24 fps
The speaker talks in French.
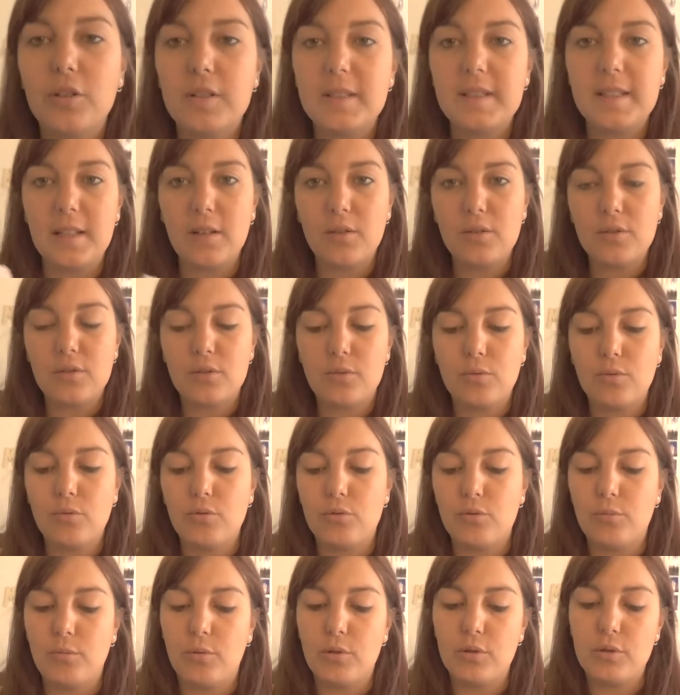séance, on nous
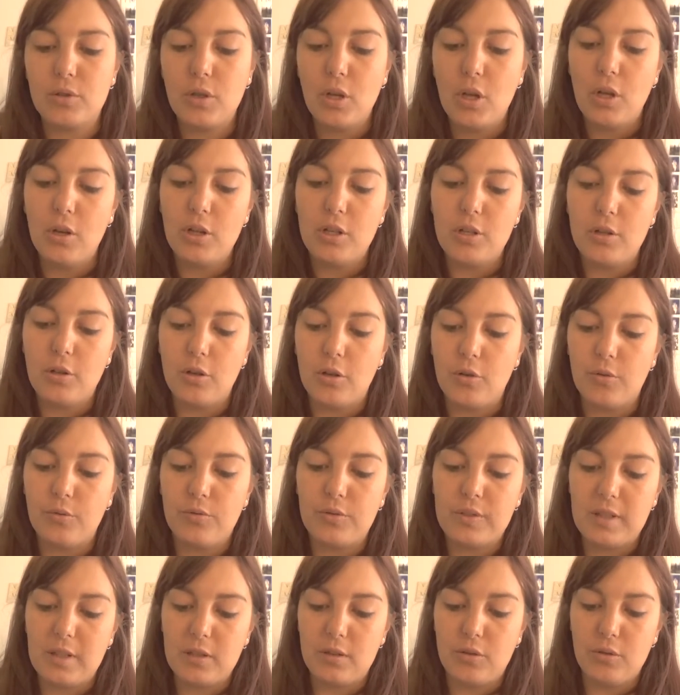demande,
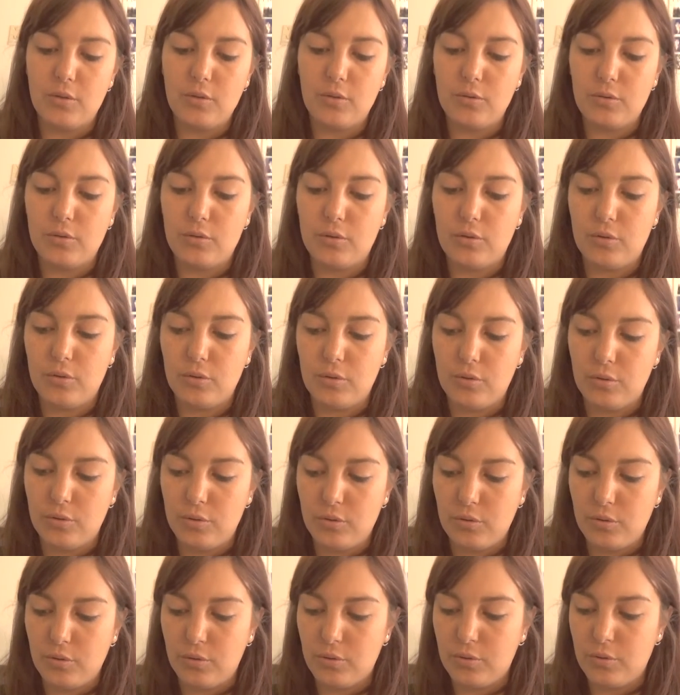vous êtes de,
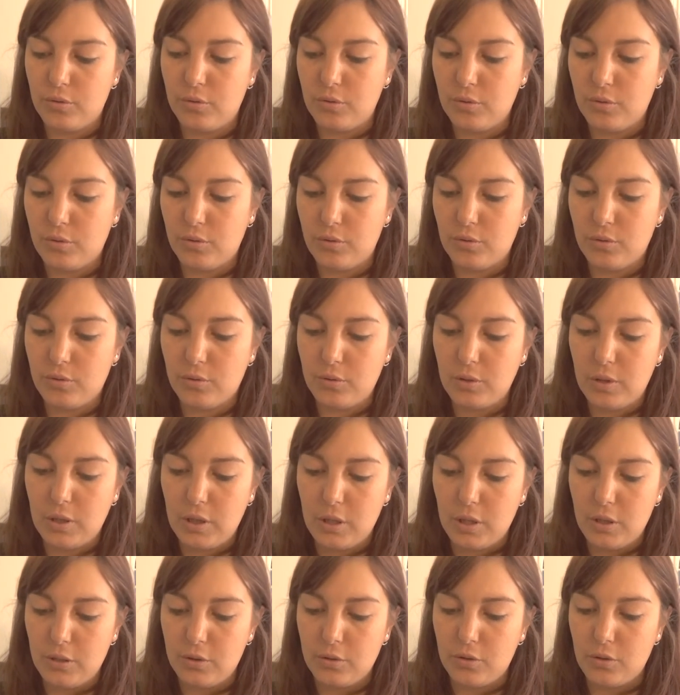de, de,
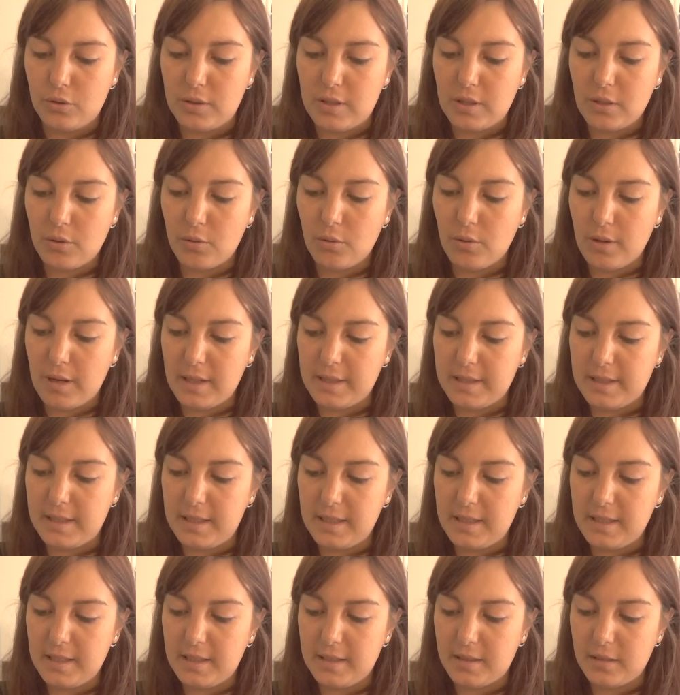de, 0 à
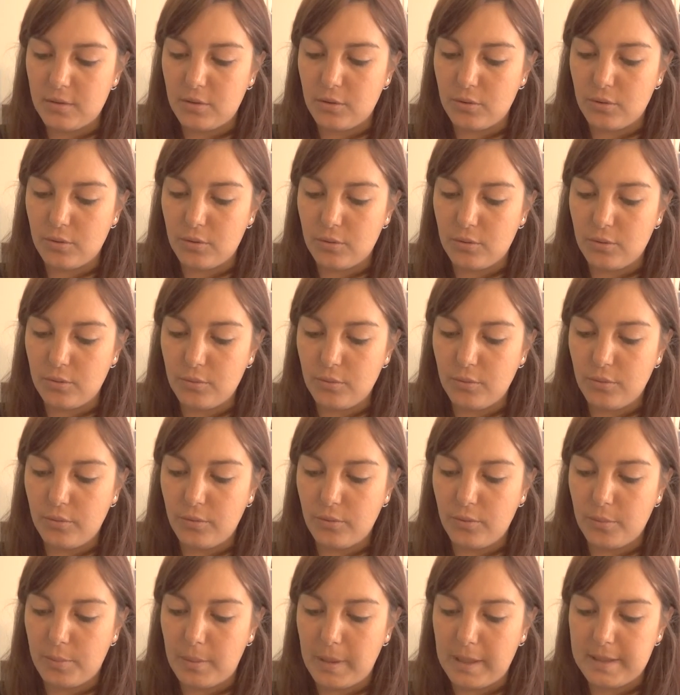10, de où vous,
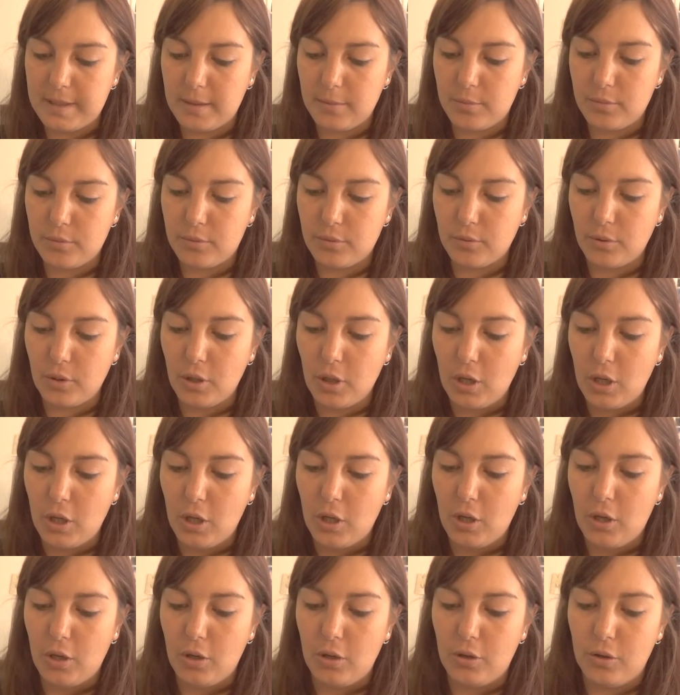vous placez plutôt
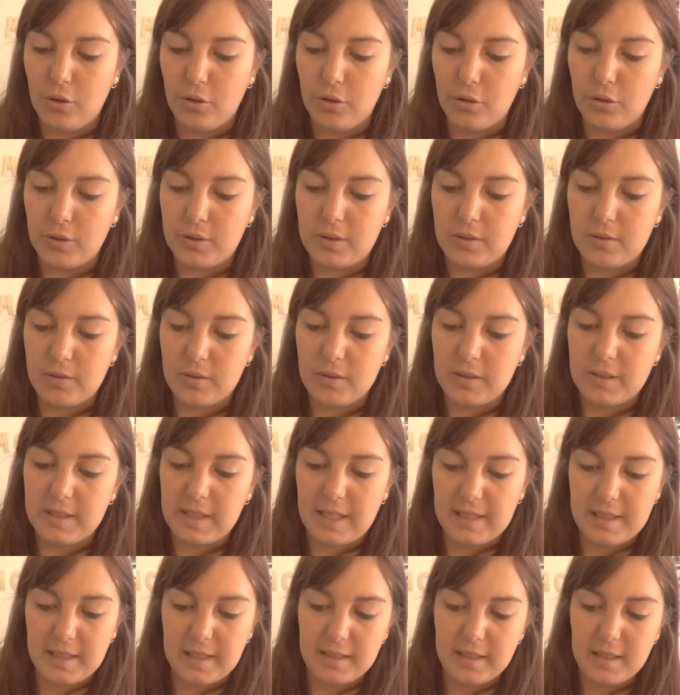
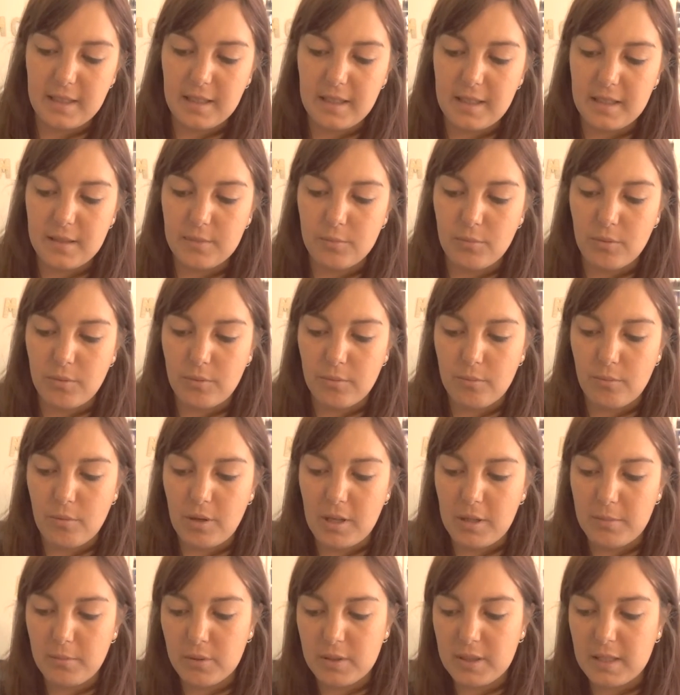Très très triste,
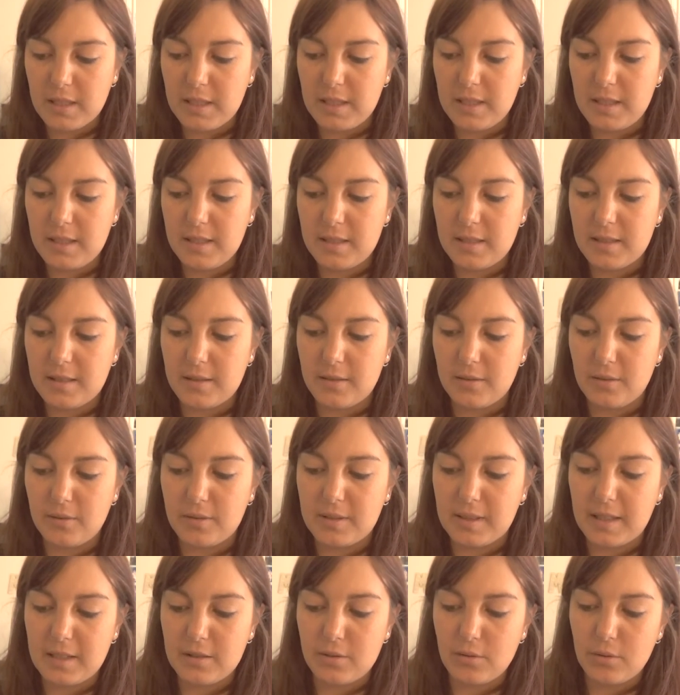moyennement triste,
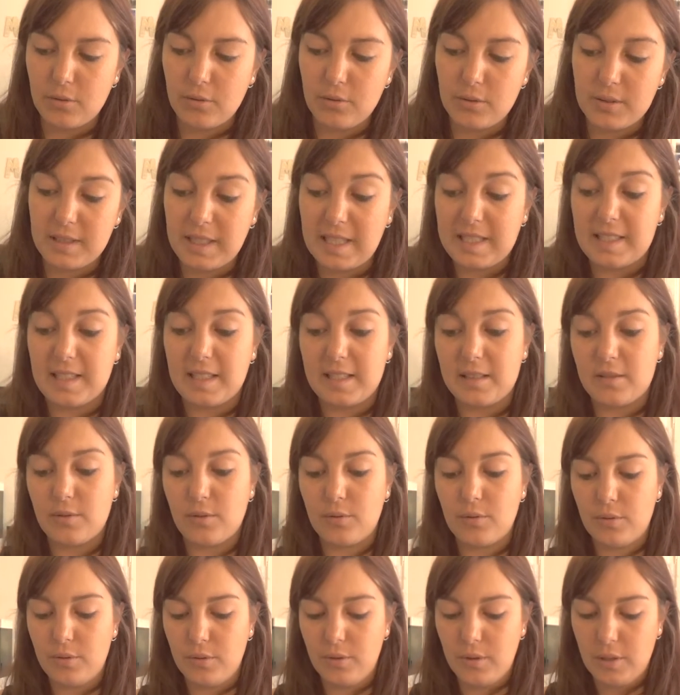très heureux, très très
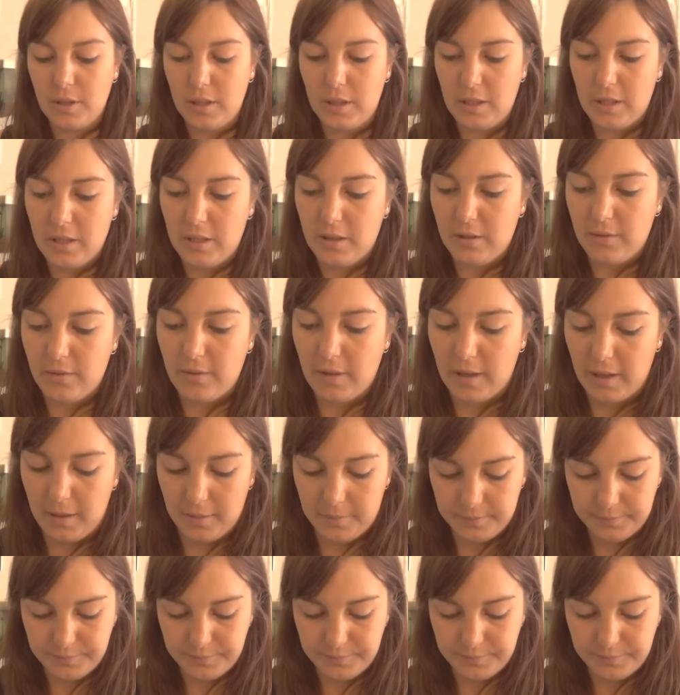heureux. Voilà.